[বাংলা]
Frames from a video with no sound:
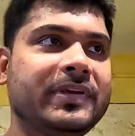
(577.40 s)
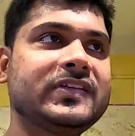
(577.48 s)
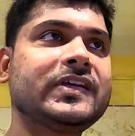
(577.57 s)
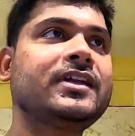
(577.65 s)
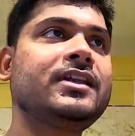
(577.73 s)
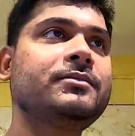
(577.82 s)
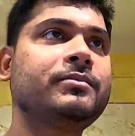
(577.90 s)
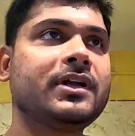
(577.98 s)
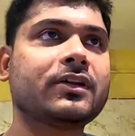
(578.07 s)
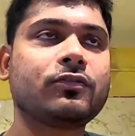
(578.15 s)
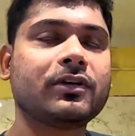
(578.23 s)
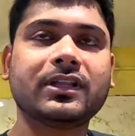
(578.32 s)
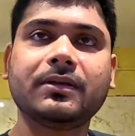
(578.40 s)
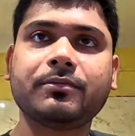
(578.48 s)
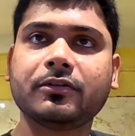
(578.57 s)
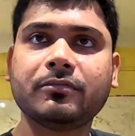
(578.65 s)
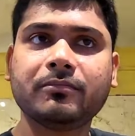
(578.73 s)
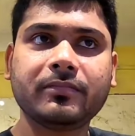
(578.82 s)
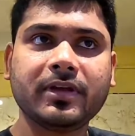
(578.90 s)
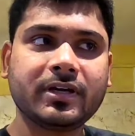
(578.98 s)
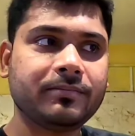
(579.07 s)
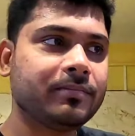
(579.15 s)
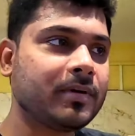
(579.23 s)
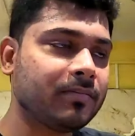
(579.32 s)
বেসিক্যালি কলকাতা প্রথম
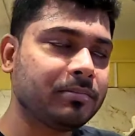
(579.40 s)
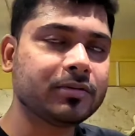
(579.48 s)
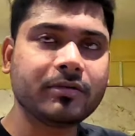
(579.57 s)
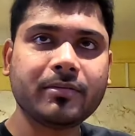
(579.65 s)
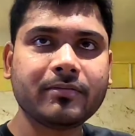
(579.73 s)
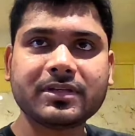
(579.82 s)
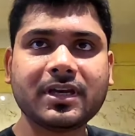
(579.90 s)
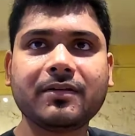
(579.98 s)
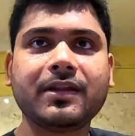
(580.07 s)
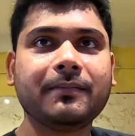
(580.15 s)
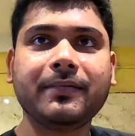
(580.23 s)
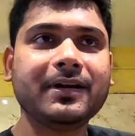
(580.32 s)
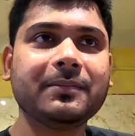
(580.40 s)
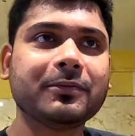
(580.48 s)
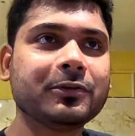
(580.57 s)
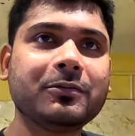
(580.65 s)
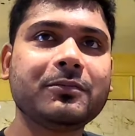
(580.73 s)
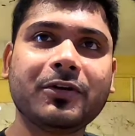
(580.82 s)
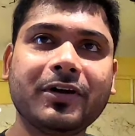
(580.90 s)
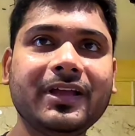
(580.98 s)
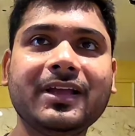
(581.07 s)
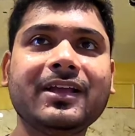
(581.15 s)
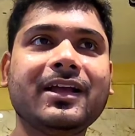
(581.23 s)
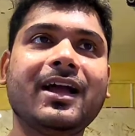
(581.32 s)
এটা আমরা প্রথমে ভেবেছিলাম তারপর এটা প্রথম নয়
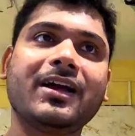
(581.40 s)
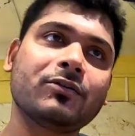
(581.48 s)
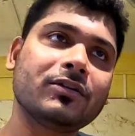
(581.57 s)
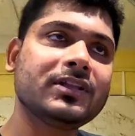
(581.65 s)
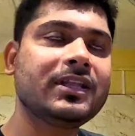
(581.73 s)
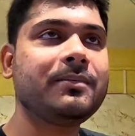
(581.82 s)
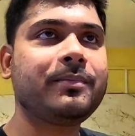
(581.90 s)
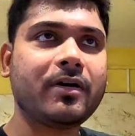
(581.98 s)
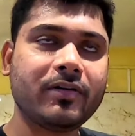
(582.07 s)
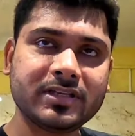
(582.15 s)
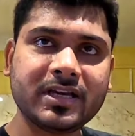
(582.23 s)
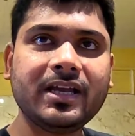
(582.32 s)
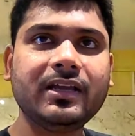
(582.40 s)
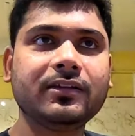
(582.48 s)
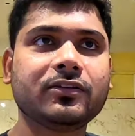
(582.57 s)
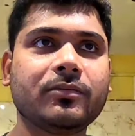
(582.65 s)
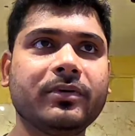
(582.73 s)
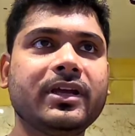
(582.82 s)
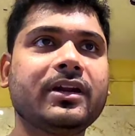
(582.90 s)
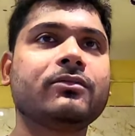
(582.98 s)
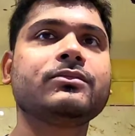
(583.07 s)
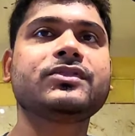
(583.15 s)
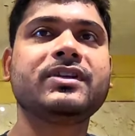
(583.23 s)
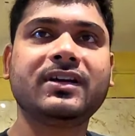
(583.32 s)
কলকাতায় পাওয়া যায় তবে
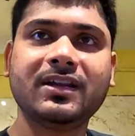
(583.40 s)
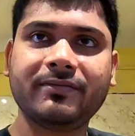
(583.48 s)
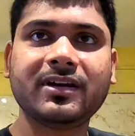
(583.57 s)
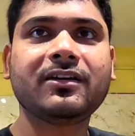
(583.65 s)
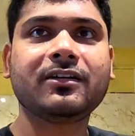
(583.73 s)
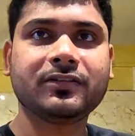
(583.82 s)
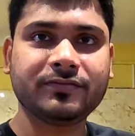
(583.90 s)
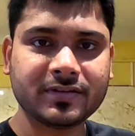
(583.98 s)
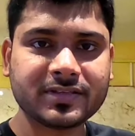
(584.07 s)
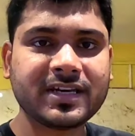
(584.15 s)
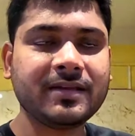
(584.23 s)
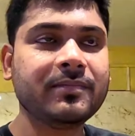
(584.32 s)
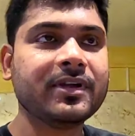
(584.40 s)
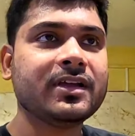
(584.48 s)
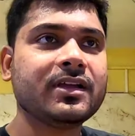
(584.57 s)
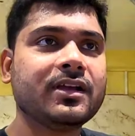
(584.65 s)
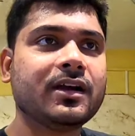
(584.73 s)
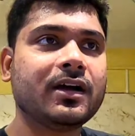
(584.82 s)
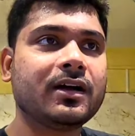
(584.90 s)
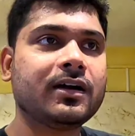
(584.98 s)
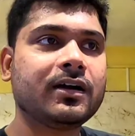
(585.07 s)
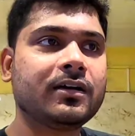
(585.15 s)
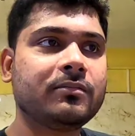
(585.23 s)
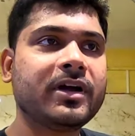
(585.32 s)
এরকম স্ট্রিট লেভেলে হয়তো ফার্স্ট টাইম
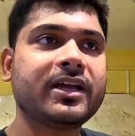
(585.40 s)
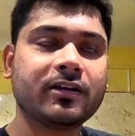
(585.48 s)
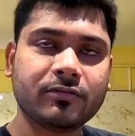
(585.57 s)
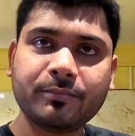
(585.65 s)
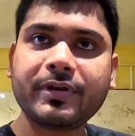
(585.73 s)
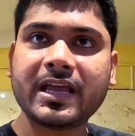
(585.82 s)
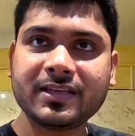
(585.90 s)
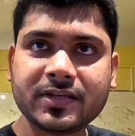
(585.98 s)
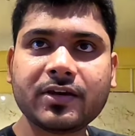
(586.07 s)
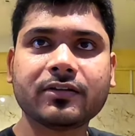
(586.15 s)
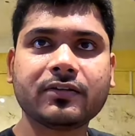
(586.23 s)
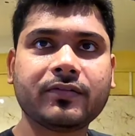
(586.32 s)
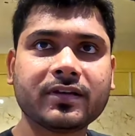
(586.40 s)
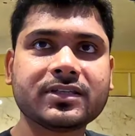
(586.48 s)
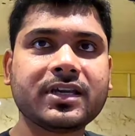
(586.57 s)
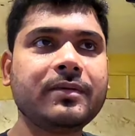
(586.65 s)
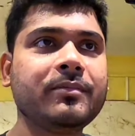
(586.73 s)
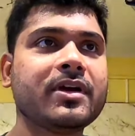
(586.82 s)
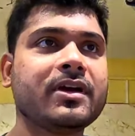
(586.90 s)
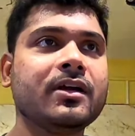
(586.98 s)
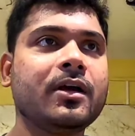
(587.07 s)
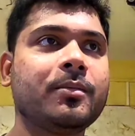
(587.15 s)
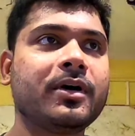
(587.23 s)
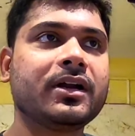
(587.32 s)
বা এরকম প্রাইসে হয়তো ফার্স্ট টাইম
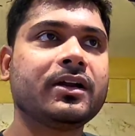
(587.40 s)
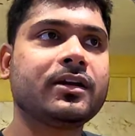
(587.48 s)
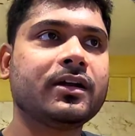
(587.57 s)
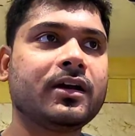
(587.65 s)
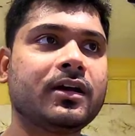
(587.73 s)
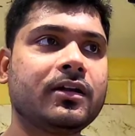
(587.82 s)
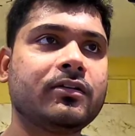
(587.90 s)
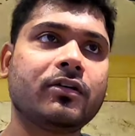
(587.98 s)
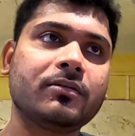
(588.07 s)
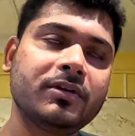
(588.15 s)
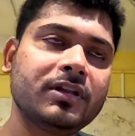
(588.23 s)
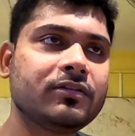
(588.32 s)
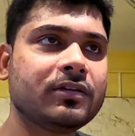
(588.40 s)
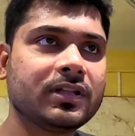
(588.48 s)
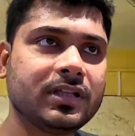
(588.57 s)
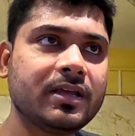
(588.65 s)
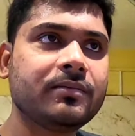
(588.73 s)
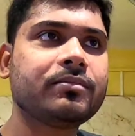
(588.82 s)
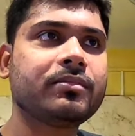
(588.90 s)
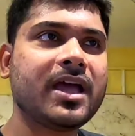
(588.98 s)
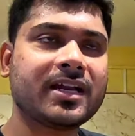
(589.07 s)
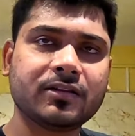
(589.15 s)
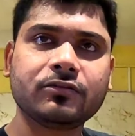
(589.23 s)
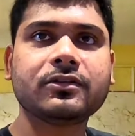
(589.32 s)
বাট নর্মালি কলকাতায়
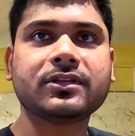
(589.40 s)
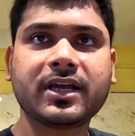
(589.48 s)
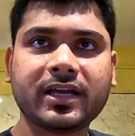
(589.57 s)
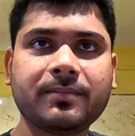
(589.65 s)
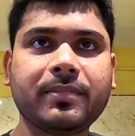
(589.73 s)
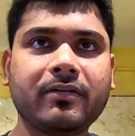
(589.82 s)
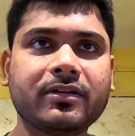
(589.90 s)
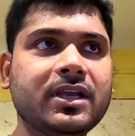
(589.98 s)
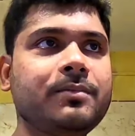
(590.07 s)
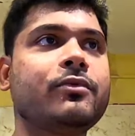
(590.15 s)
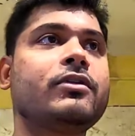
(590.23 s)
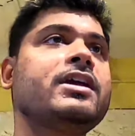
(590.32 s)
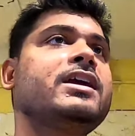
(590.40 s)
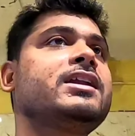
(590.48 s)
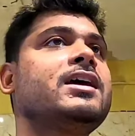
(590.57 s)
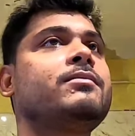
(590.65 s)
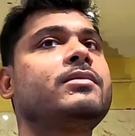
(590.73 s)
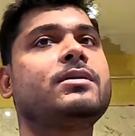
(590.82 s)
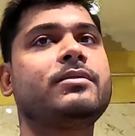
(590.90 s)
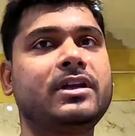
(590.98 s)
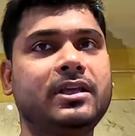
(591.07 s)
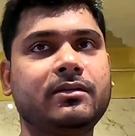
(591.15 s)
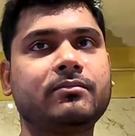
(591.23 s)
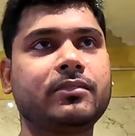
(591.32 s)
একটা দুটো জায়গায় পাওয়া যায় পরে এটা আমরা
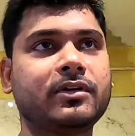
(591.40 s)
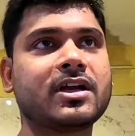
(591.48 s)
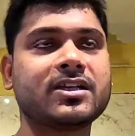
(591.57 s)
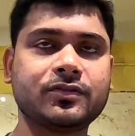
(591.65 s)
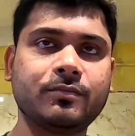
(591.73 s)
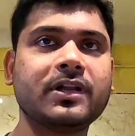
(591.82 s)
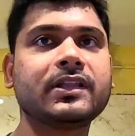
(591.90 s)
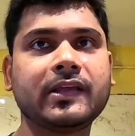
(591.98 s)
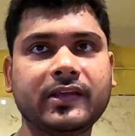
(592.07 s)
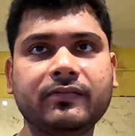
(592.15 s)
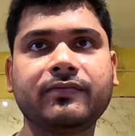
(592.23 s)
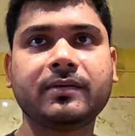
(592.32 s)
মানে কাস্টমারের থেকেই